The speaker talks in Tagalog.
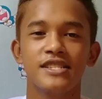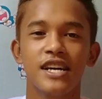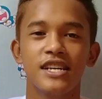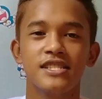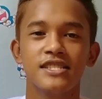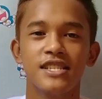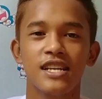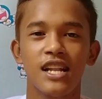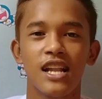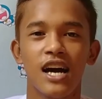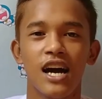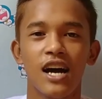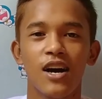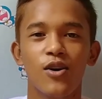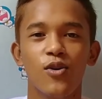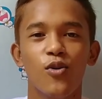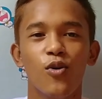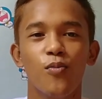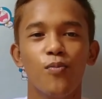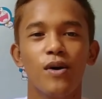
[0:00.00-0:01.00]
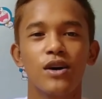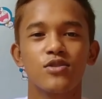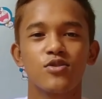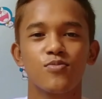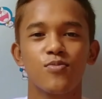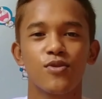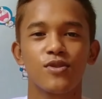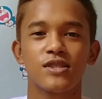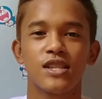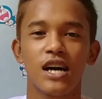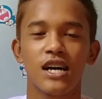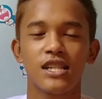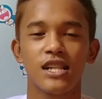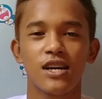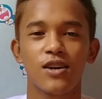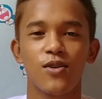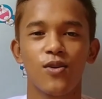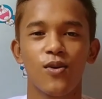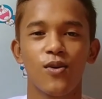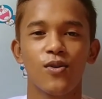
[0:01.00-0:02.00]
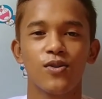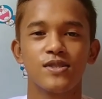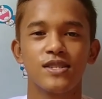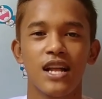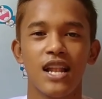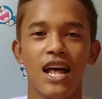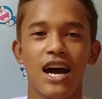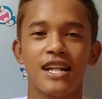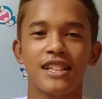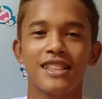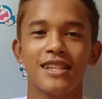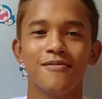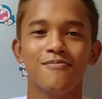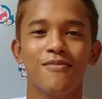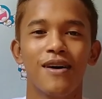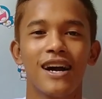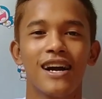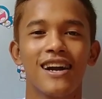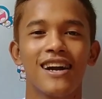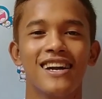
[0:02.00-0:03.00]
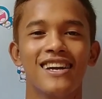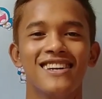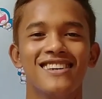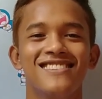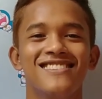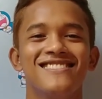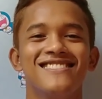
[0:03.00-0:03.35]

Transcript: nandyan sila upang suportahan ako sa lahat ng bagay.